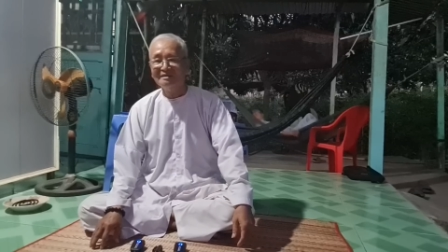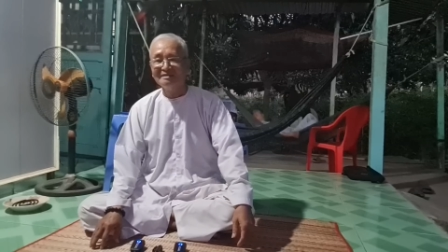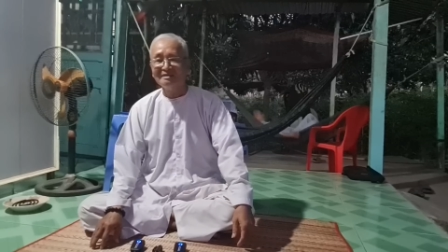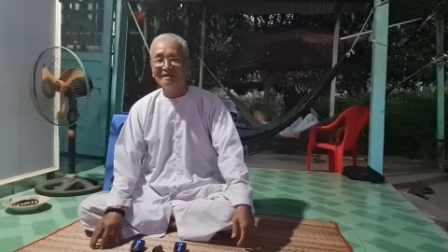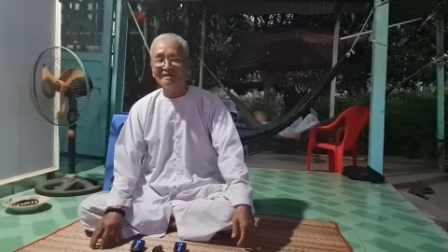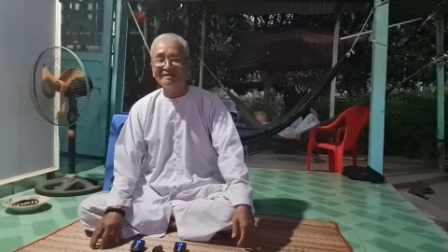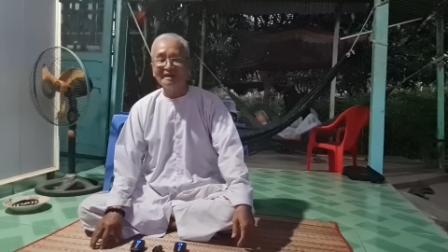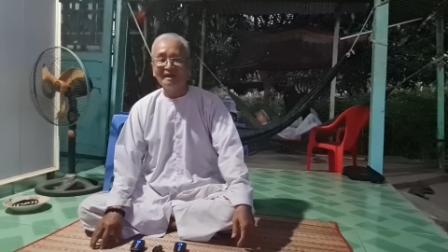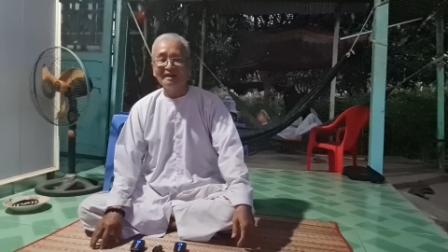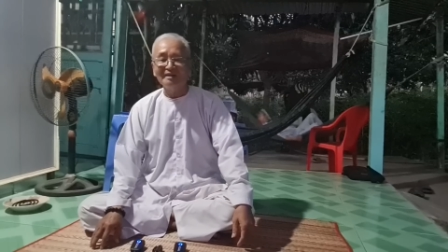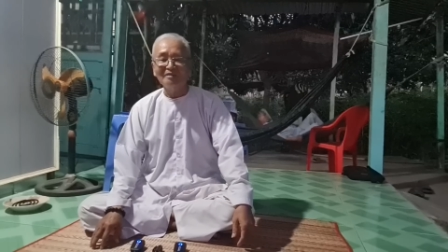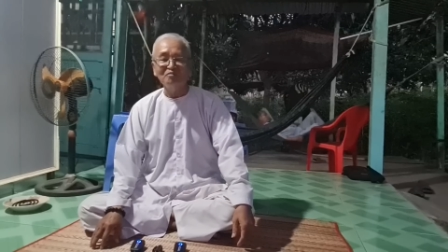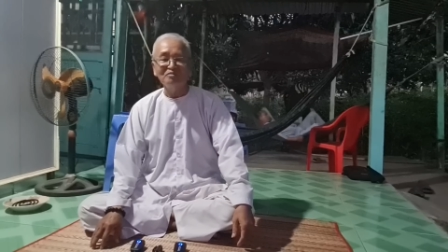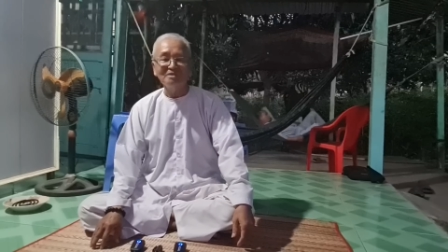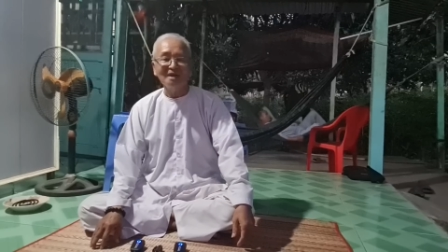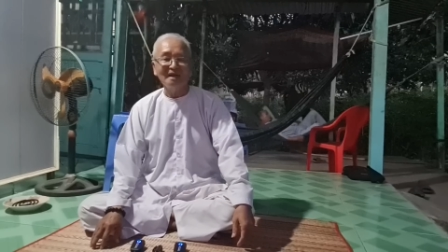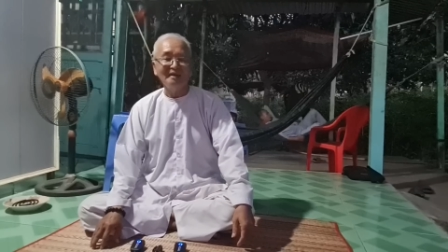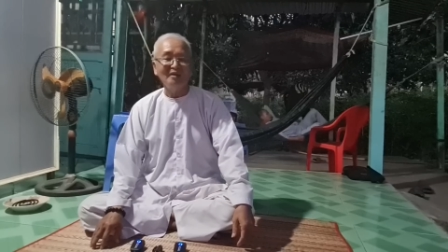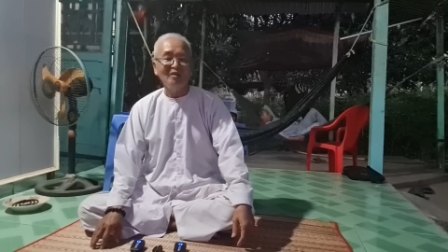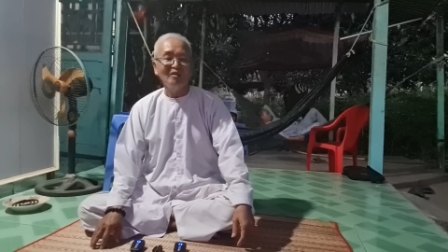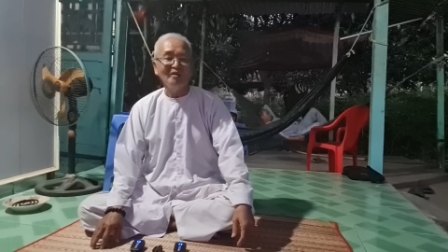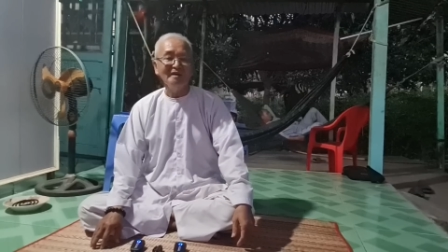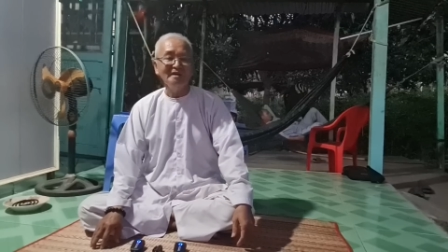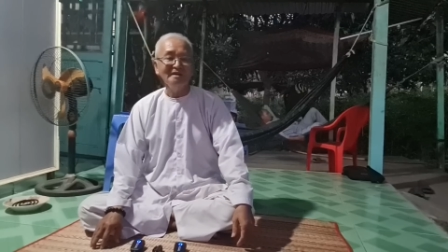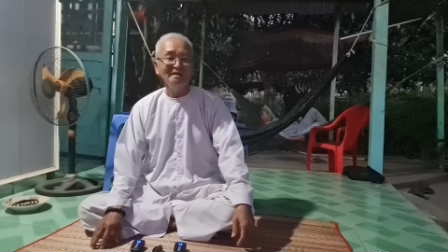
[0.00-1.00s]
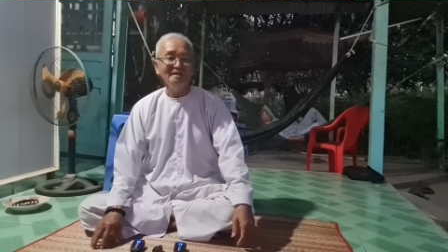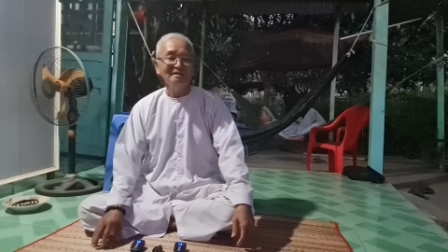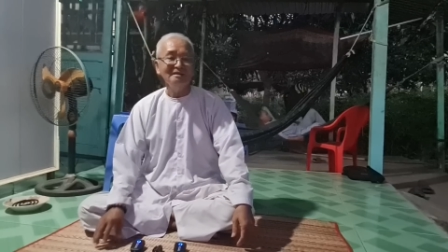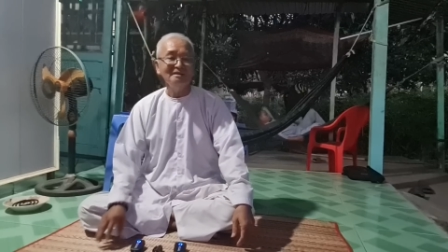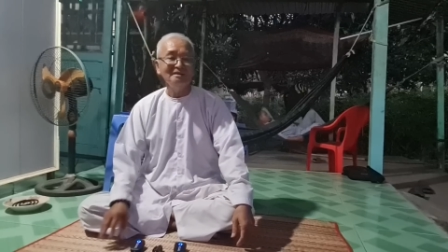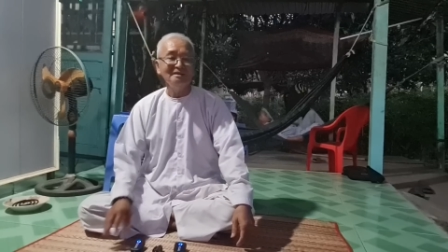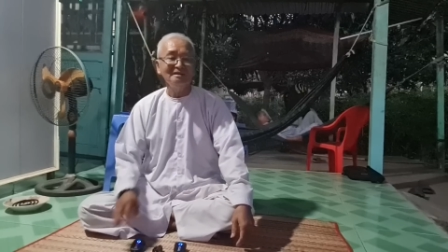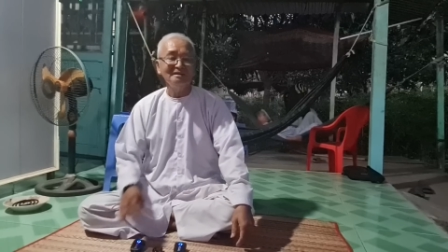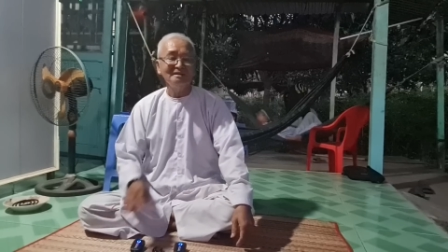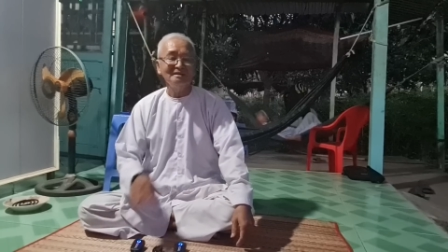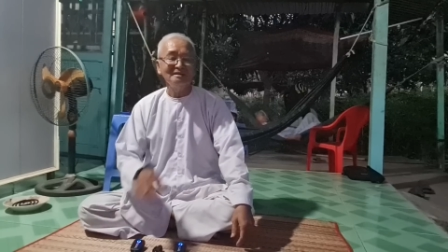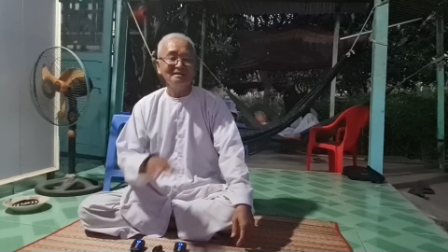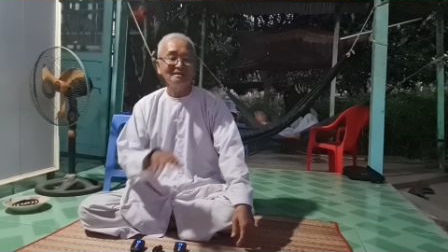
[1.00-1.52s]
thật ra chúng ta nói
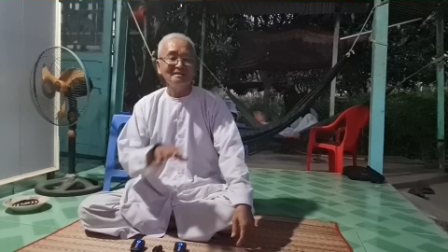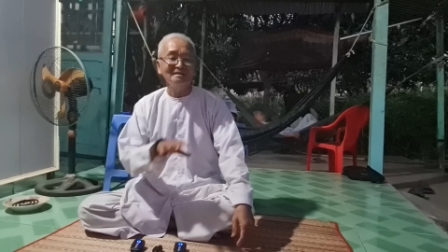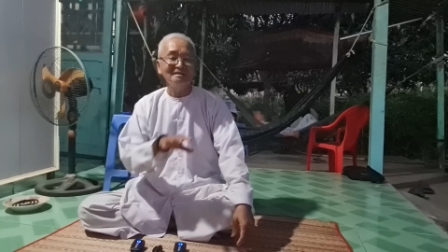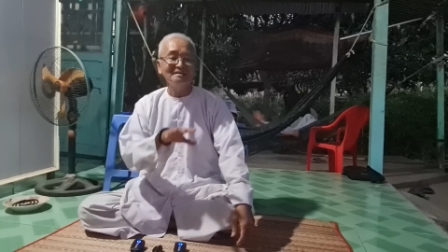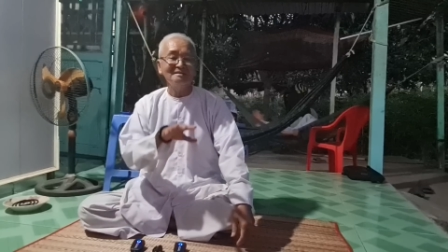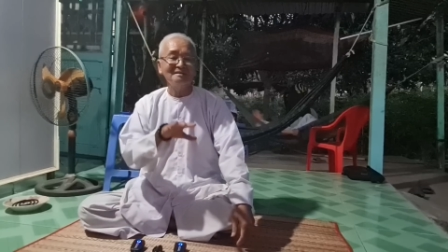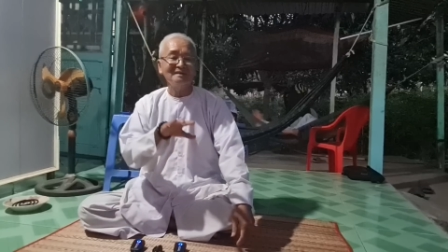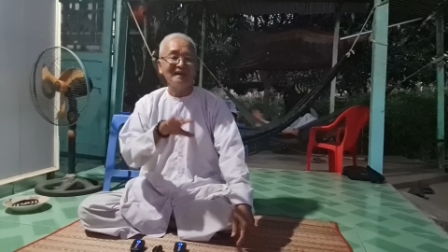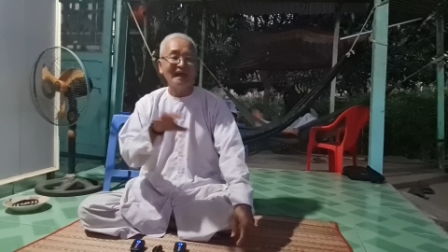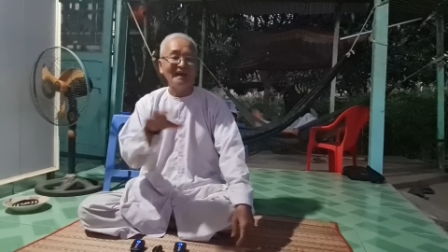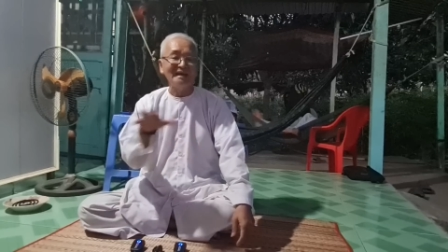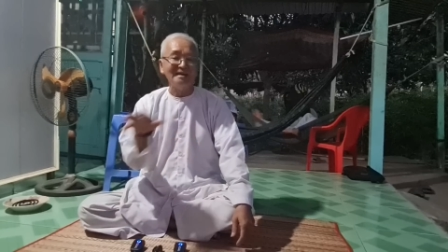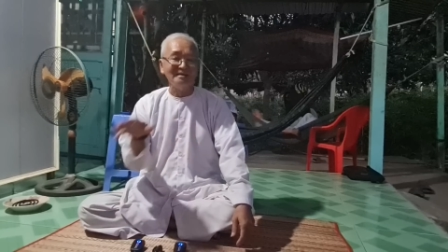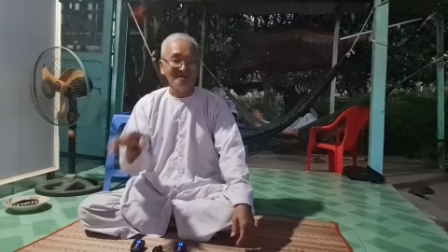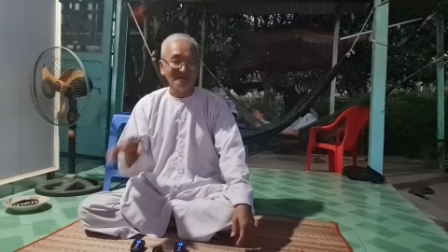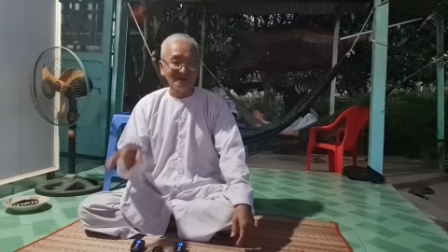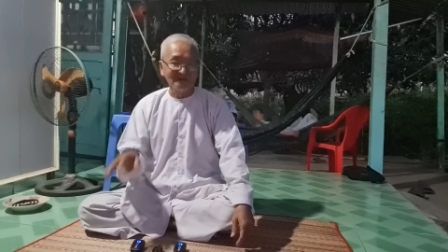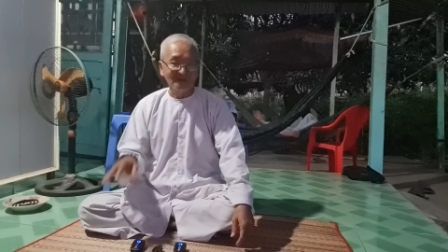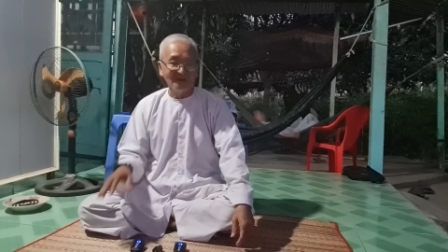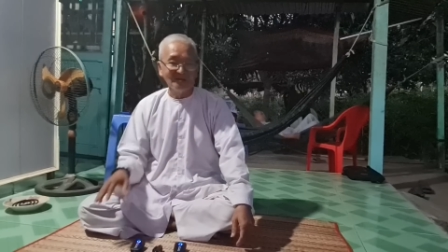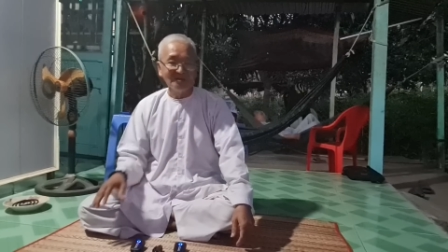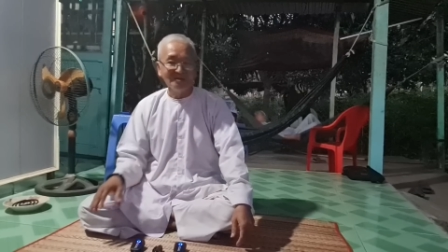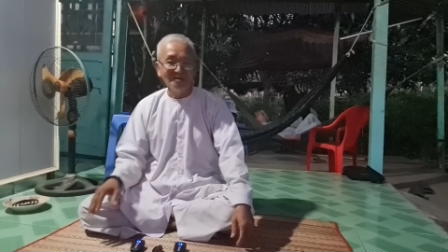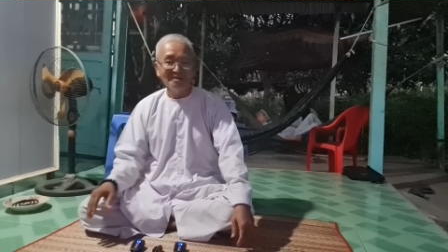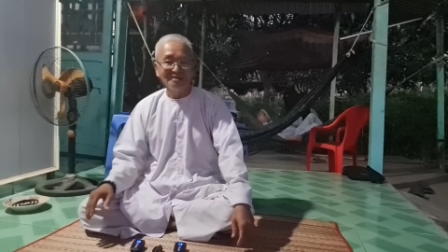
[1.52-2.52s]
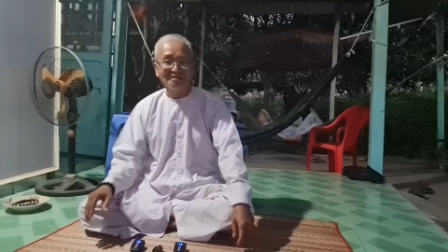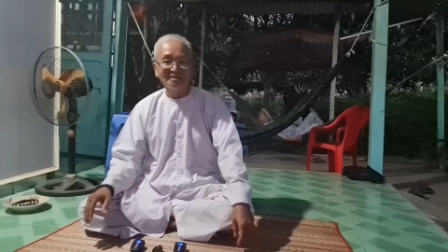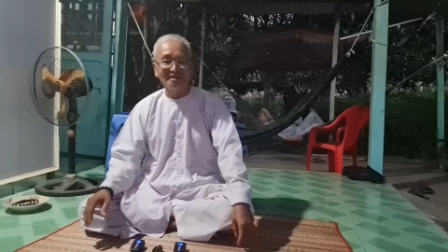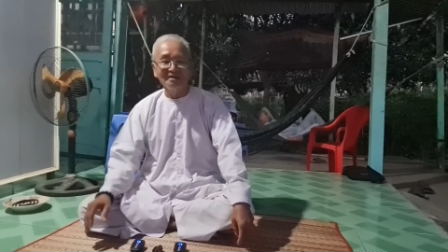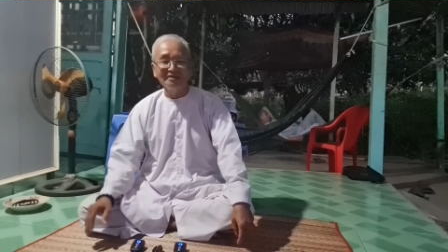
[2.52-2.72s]
đại lược thôi